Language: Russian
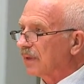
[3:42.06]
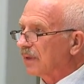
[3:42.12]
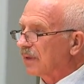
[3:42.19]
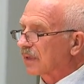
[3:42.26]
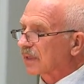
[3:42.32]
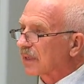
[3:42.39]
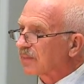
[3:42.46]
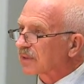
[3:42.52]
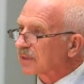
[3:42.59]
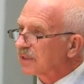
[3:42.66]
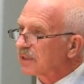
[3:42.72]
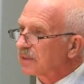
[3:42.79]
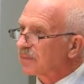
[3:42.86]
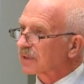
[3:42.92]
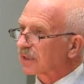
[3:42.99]
И когда мы
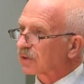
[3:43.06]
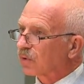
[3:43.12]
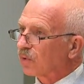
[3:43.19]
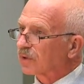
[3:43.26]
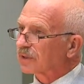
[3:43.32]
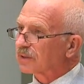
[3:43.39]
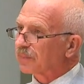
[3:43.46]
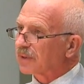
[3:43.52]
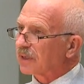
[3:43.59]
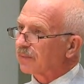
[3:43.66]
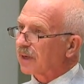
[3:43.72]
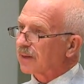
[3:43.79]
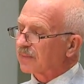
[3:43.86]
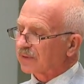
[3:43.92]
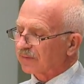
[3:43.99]
слышим этот голос и
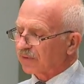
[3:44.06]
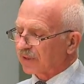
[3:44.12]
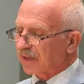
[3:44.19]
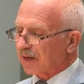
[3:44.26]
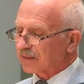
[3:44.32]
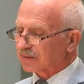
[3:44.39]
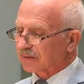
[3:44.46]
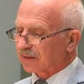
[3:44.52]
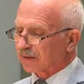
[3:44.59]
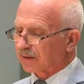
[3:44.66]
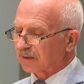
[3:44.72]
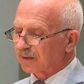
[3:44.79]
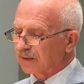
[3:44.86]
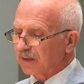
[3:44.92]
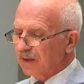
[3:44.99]
понимаем этого ясно.
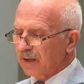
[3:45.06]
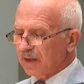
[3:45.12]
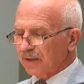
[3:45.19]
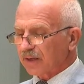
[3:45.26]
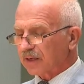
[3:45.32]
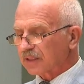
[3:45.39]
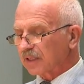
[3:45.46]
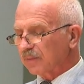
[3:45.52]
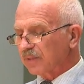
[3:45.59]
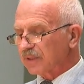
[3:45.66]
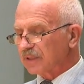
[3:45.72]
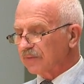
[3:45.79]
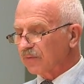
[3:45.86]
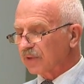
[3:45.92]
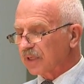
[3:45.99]
Я хотел бы
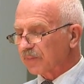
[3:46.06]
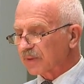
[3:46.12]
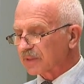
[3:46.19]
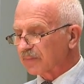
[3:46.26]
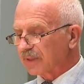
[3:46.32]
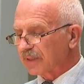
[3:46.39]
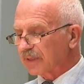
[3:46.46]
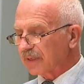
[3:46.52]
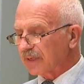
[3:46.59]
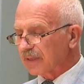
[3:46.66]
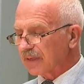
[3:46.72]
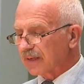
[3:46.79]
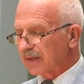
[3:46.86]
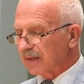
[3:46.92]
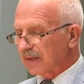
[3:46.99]
сегодня посмотреть
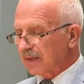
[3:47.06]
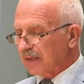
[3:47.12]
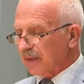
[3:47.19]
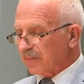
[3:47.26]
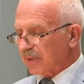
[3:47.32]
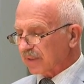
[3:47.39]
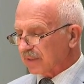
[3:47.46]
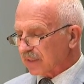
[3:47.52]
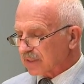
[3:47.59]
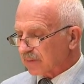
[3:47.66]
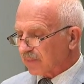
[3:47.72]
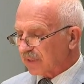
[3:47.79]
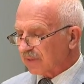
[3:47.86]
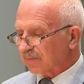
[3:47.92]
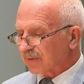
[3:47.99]
перед нашей
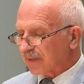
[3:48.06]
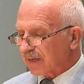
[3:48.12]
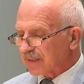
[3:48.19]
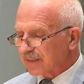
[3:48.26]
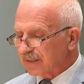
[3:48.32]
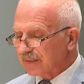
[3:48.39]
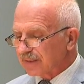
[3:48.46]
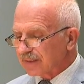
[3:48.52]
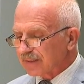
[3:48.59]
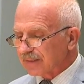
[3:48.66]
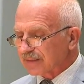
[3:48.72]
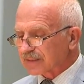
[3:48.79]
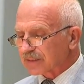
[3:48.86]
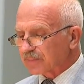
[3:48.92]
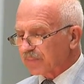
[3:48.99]
молитвой на один
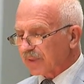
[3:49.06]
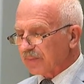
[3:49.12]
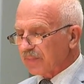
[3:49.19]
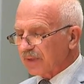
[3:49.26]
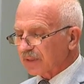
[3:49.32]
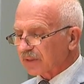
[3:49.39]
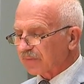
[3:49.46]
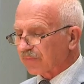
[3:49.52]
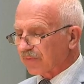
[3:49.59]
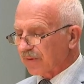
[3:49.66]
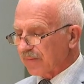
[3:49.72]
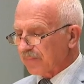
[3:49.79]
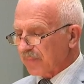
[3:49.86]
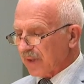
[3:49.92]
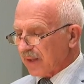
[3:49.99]
из примеров,
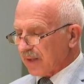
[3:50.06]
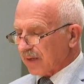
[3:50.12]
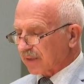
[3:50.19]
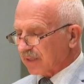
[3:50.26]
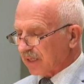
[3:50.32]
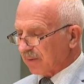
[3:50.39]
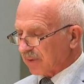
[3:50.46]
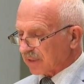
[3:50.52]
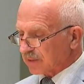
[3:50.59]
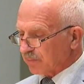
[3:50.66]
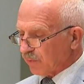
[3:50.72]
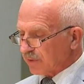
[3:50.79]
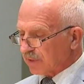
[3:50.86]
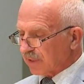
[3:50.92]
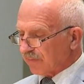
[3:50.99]
где
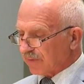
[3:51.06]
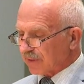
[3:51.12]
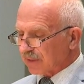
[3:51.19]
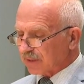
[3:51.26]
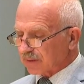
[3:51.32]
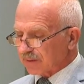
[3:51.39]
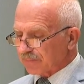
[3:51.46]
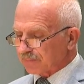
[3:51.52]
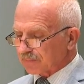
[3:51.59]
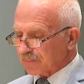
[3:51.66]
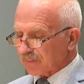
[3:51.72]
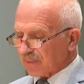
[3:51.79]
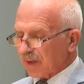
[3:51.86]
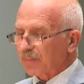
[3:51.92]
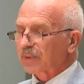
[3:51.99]
Господь говорит
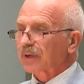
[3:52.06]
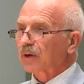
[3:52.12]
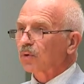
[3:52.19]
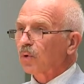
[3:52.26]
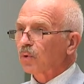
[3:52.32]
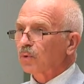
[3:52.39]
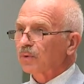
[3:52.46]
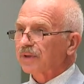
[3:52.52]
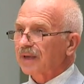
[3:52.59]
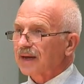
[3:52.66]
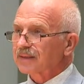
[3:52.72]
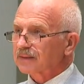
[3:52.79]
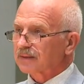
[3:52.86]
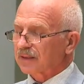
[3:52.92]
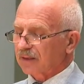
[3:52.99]
пророку
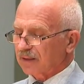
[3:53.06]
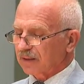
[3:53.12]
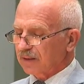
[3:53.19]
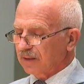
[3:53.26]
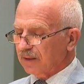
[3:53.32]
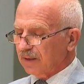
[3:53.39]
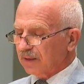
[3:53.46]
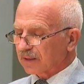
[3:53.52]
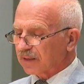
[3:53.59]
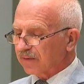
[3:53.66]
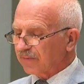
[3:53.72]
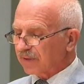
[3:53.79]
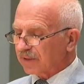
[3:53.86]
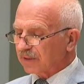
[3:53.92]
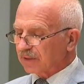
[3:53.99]
ясно,
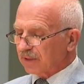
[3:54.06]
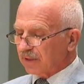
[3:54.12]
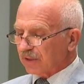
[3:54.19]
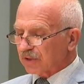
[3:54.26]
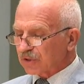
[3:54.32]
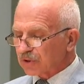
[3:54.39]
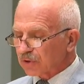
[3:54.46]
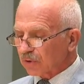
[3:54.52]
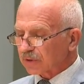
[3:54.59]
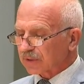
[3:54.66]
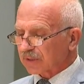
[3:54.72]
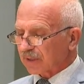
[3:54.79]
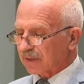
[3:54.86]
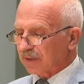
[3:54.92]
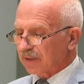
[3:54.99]
говорит –
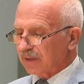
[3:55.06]
четко,